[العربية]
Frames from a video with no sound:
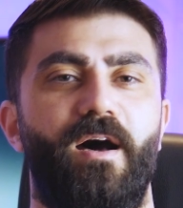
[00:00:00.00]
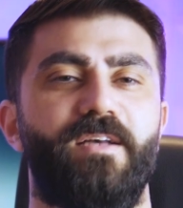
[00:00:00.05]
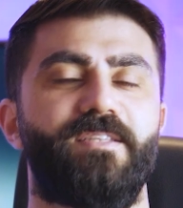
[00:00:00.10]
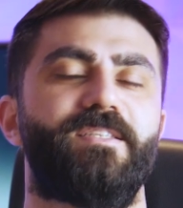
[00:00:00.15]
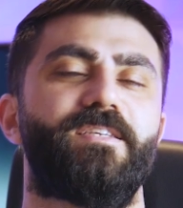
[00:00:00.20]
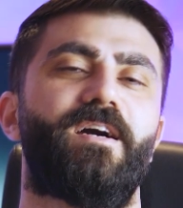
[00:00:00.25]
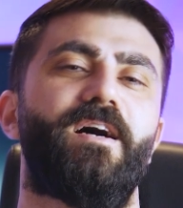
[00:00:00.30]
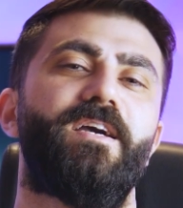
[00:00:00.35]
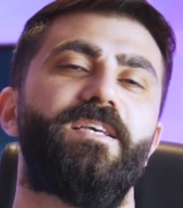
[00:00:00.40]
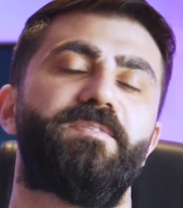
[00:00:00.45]

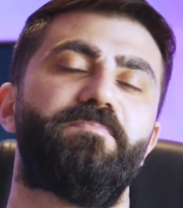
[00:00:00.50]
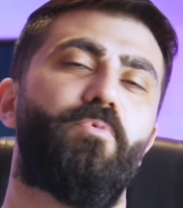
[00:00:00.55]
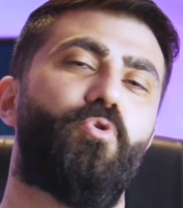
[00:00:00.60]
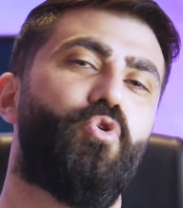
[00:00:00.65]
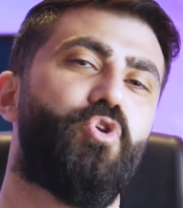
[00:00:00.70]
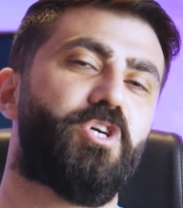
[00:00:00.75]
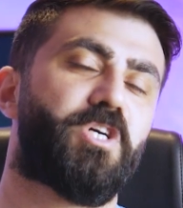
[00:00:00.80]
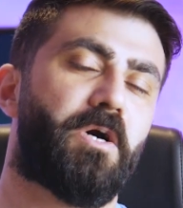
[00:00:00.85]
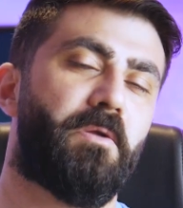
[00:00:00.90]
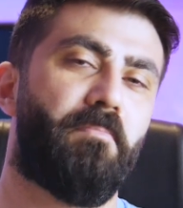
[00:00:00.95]
أصدقائي
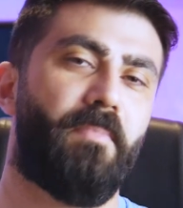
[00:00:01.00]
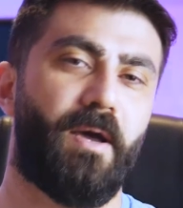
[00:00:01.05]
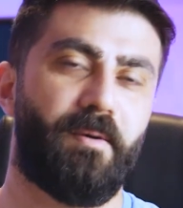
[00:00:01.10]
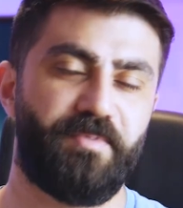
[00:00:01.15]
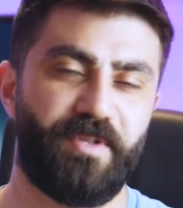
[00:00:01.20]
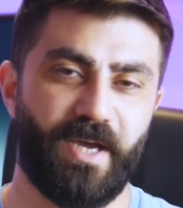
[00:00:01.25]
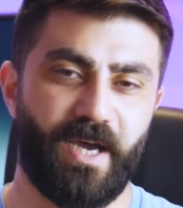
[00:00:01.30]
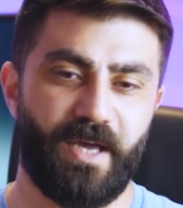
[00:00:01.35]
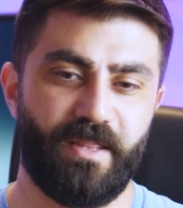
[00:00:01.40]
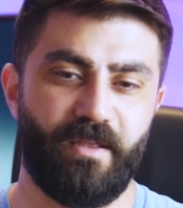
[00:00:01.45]
اسمحوا لي قبل ما
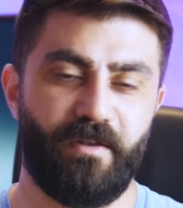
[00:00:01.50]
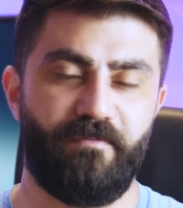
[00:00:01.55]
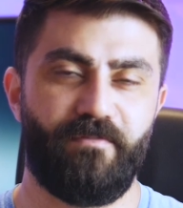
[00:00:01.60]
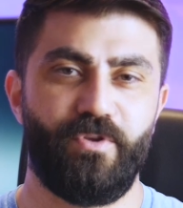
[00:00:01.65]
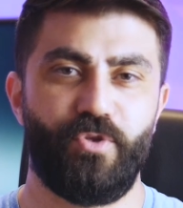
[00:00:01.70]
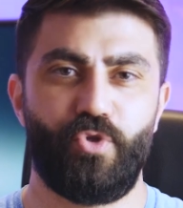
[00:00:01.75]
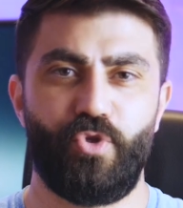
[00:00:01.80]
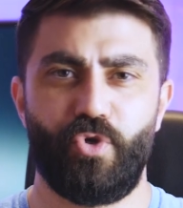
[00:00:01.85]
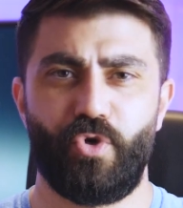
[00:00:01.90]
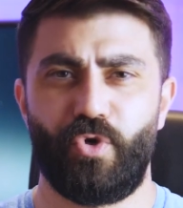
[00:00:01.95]
أبدأ هذا
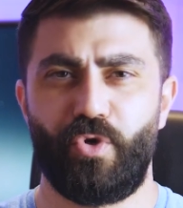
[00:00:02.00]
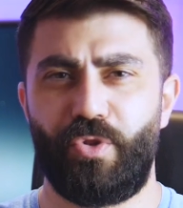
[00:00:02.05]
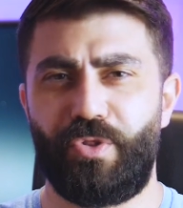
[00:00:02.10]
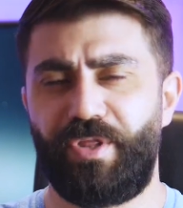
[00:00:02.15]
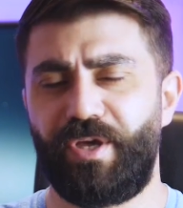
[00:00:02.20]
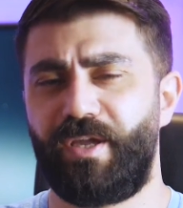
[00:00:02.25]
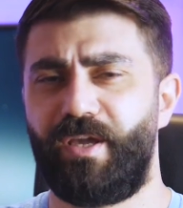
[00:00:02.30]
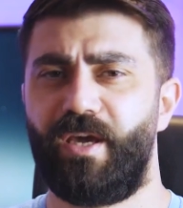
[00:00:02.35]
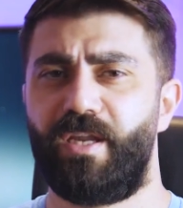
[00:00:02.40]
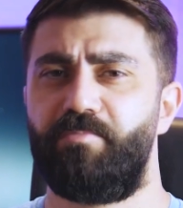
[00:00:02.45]
الفيديو
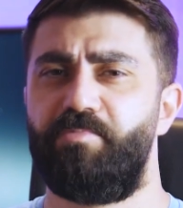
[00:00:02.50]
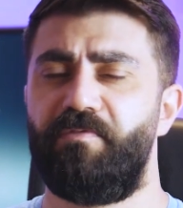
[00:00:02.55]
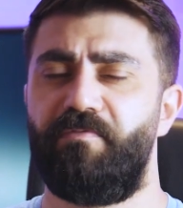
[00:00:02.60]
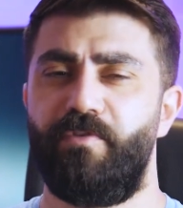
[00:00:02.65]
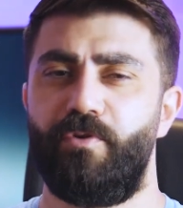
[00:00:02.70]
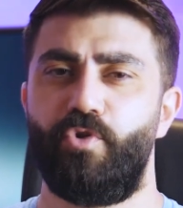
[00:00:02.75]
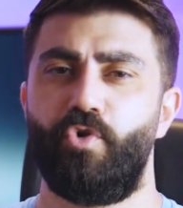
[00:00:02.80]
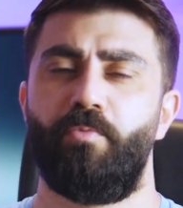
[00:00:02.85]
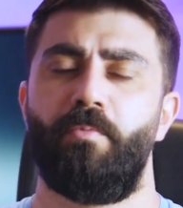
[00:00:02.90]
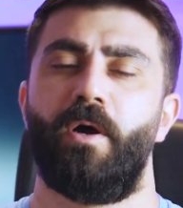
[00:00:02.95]
ذكرت
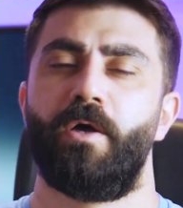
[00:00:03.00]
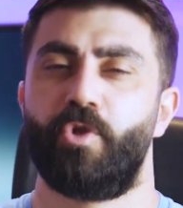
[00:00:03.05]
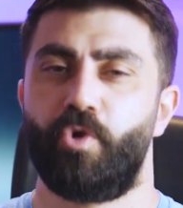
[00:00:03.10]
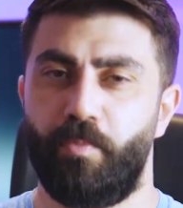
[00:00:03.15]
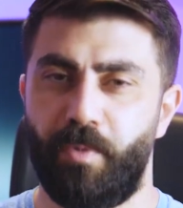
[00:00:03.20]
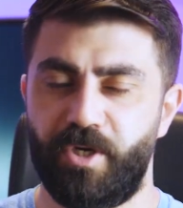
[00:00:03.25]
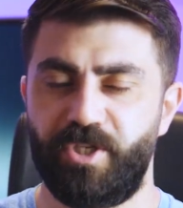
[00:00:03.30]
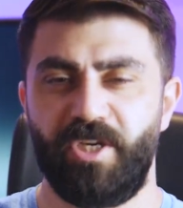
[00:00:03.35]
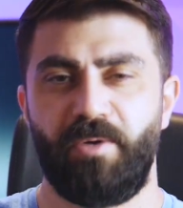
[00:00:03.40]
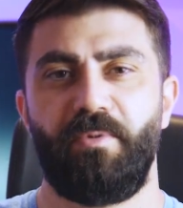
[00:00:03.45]
بفيديو ماضي
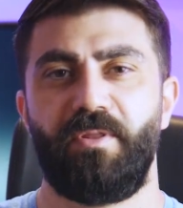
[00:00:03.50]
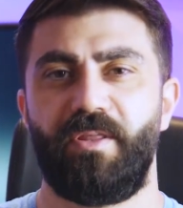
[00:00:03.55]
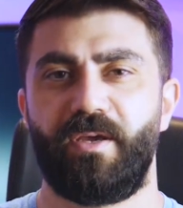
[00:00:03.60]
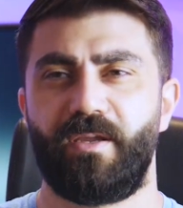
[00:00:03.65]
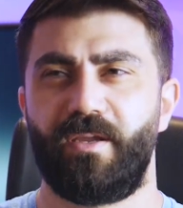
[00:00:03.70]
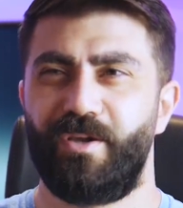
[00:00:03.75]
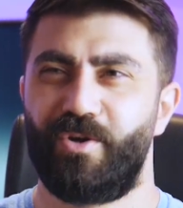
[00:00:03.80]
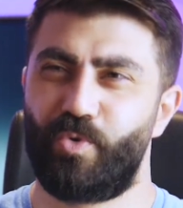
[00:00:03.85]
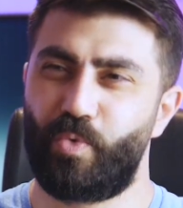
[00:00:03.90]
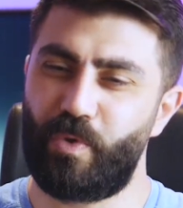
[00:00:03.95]
وبرجع
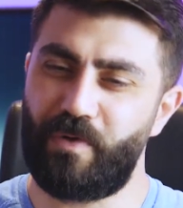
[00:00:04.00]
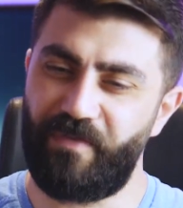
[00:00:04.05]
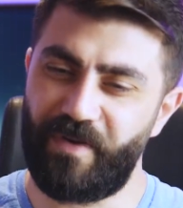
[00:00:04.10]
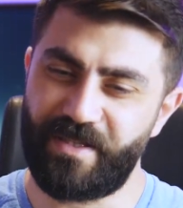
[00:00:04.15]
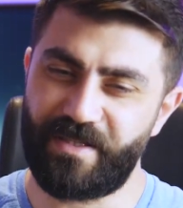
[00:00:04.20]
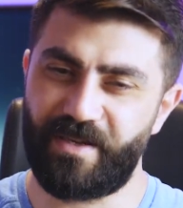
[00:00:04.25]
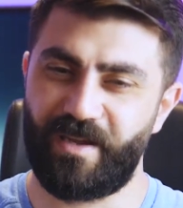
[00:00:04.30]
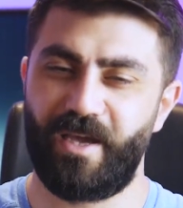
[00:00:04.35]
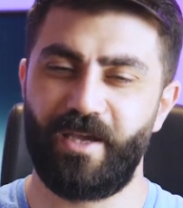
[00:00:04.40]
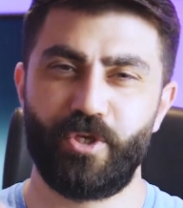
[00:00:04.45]
بذكر
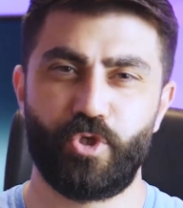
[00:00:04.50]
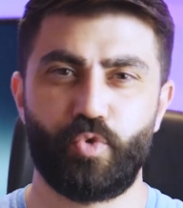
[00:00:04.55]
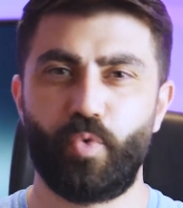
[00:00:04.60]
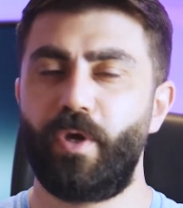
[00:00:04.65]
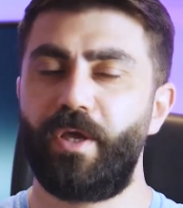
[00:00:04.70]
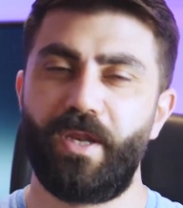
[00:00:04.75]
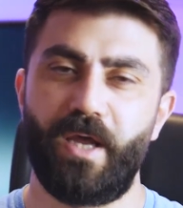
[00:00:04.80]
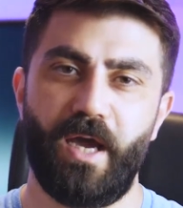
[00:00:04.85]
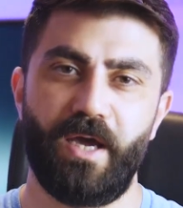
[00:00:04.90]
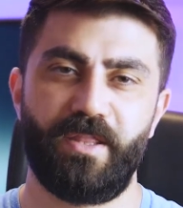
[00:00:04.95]
والفترة هاي
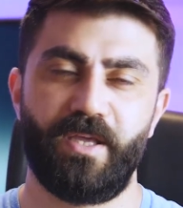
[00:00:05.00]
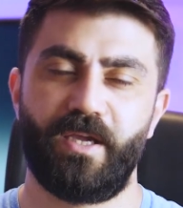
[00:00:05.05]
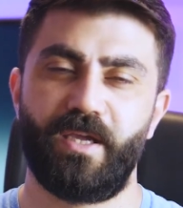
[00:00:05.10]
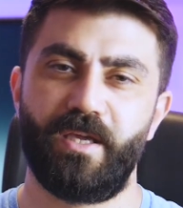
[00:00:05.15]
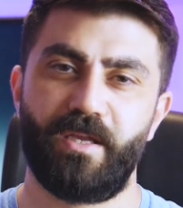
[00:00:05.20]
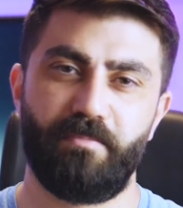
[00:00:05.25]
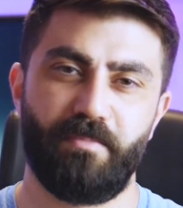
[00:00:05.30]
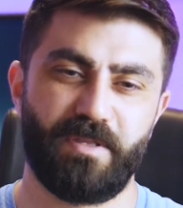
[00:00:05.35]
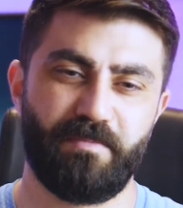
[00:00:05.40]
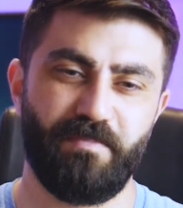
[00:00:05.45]
شوي راح
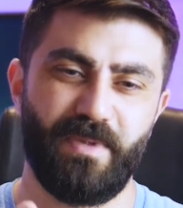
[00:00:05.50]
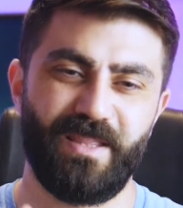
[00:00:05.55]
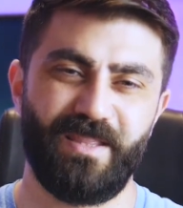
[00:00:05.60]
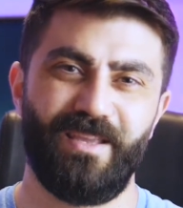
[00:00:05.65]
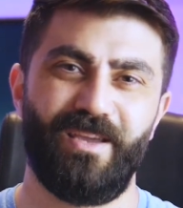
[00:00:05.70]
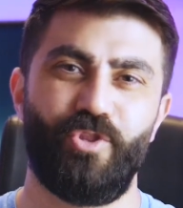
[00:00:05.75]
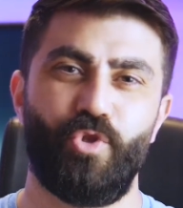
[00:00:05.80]
أذكر بتمنى